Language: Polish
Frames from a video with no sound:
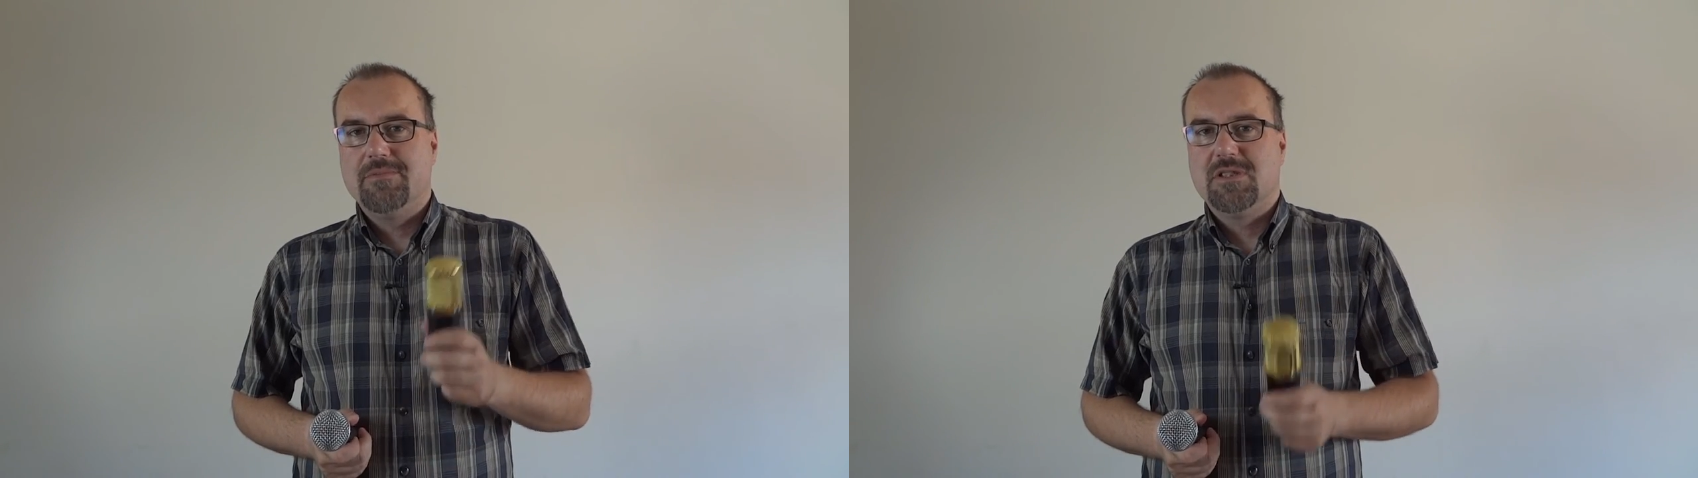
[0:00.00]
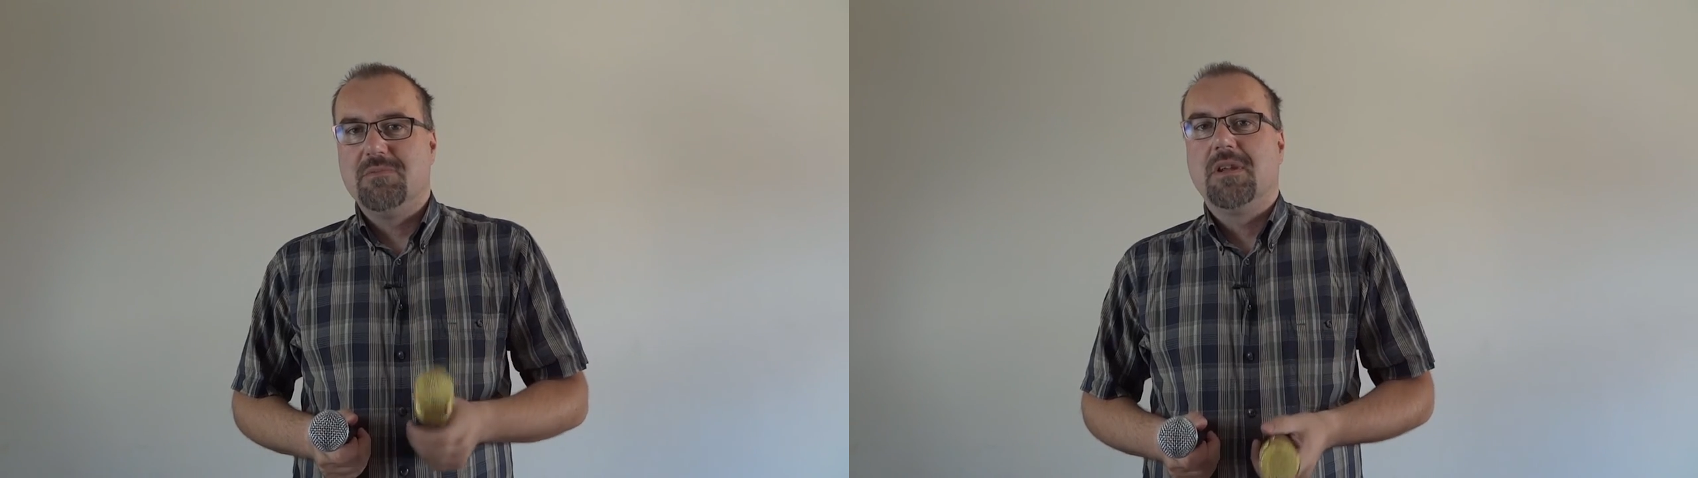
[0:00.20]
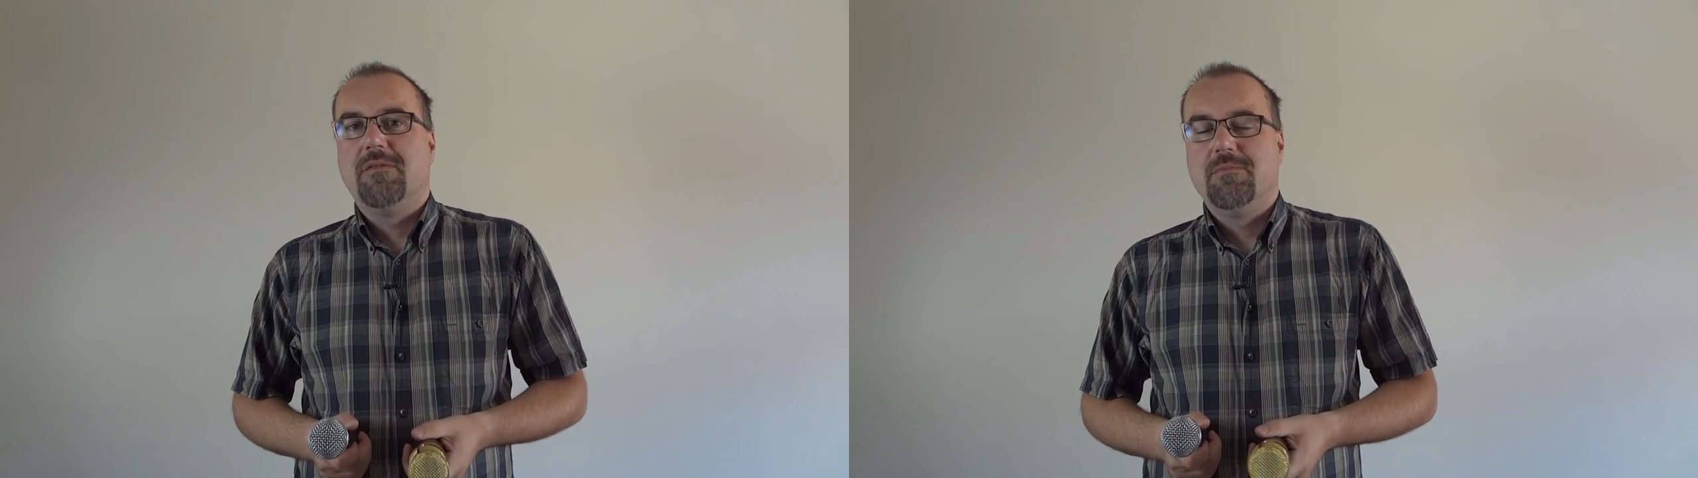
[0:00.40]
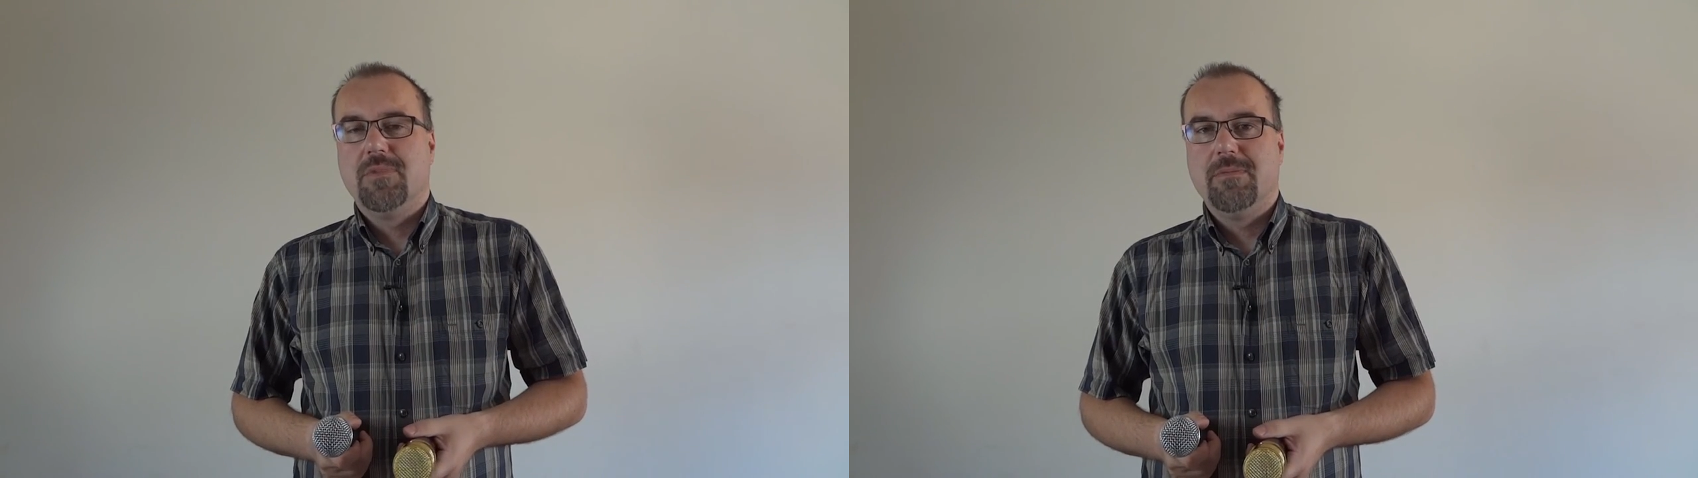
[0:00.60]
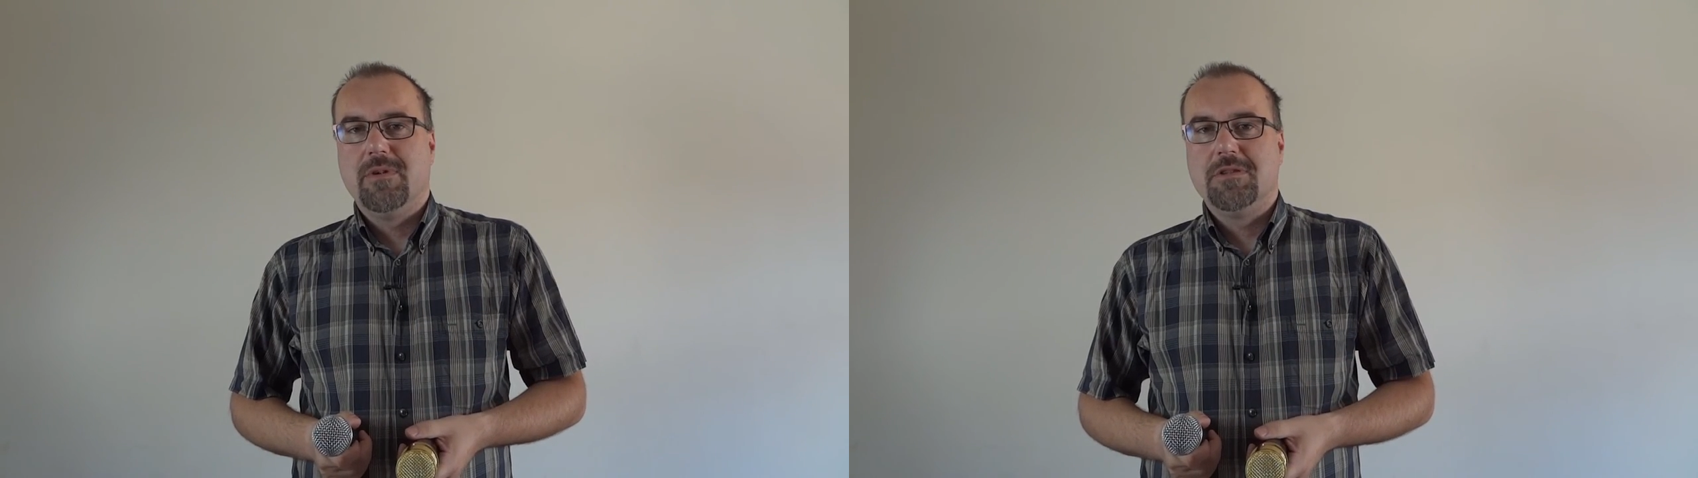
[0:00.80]
przez mikrofon
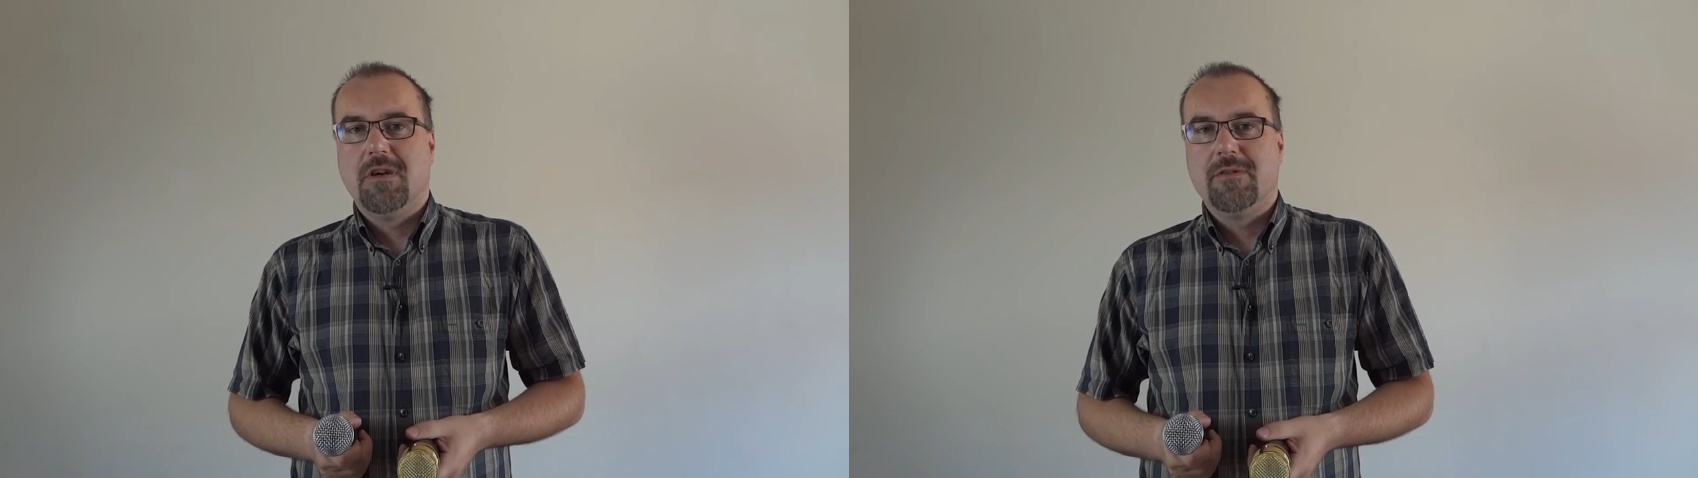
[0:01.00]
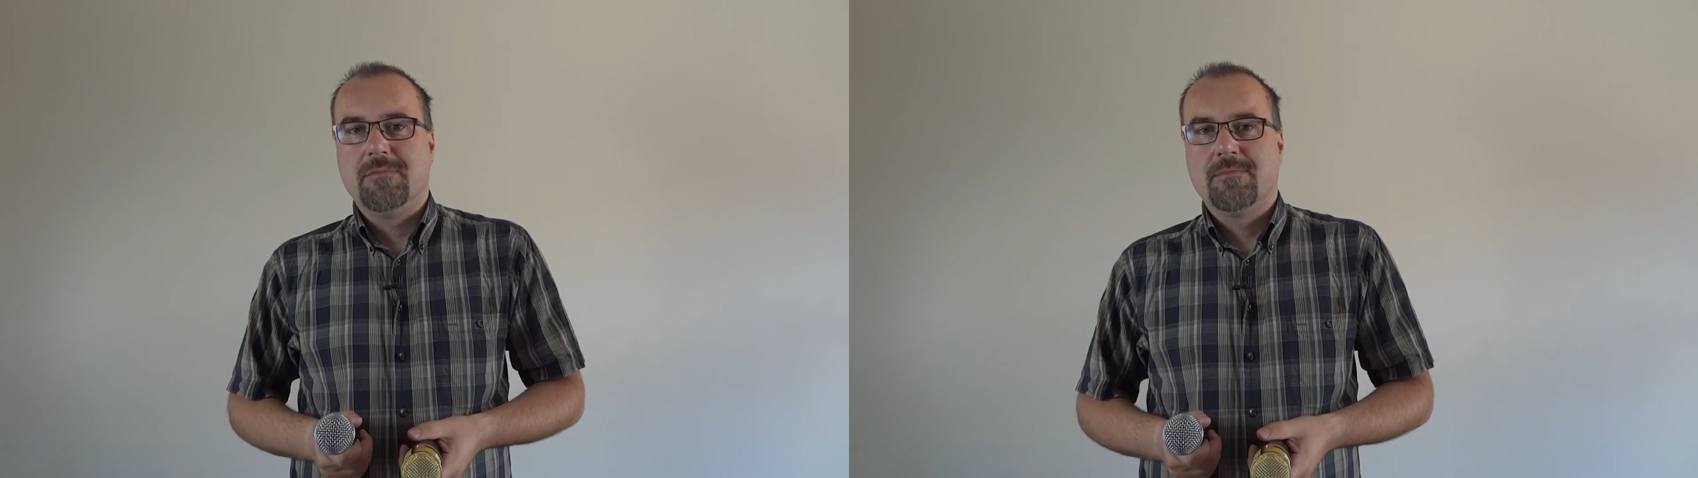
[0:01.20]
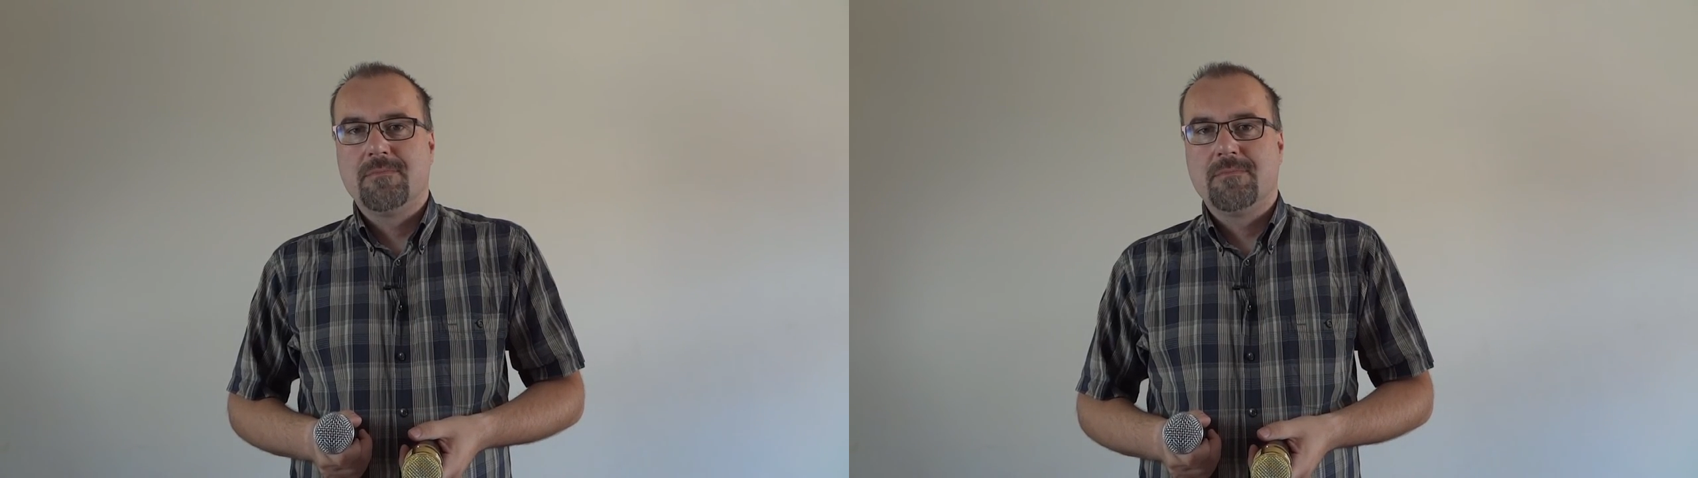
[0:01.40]
pojemnościowy.